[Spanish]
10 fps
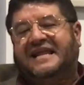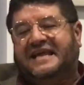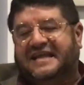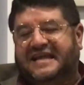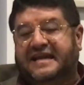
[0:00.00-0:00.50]

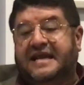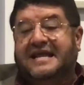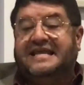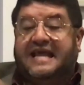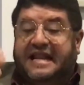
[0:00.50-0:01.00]
cada quien,
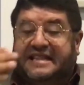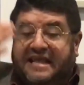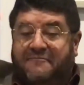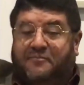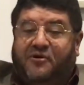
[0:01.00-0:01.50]
y el
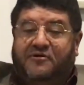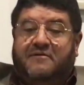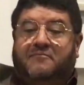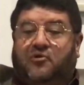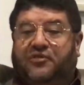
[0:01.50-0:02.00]
tiempo
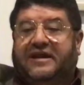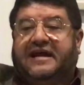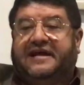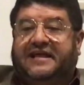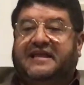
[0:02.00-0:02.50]

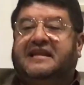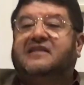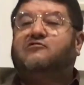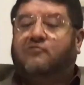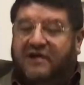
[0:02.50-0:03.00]
pondrá a cada
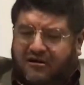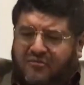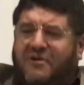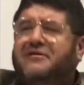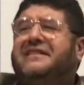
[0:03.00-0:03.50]
quien en su lugar,
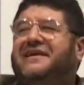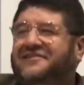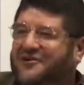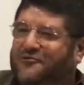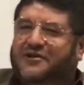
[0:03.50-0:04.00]
como ahorita
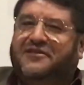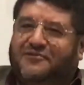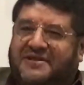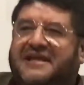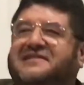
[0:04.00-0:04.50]
ya está
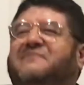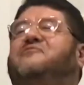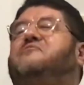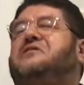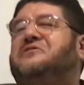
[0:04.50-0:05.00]
ocurriendo, ahorita ya
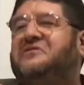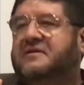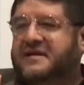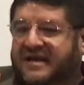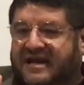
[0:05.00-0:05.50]
estamos viendo
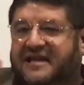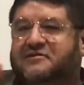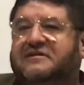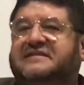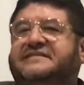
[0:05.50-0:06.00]
que
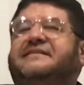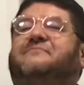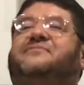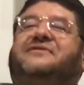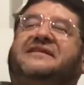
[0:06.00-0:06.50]
las cosas se
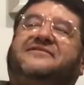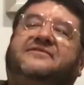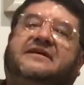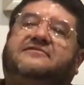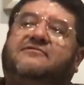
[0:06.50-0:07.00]
están
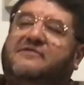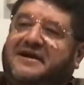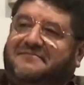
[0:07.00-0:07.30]
poniendo en su lugar.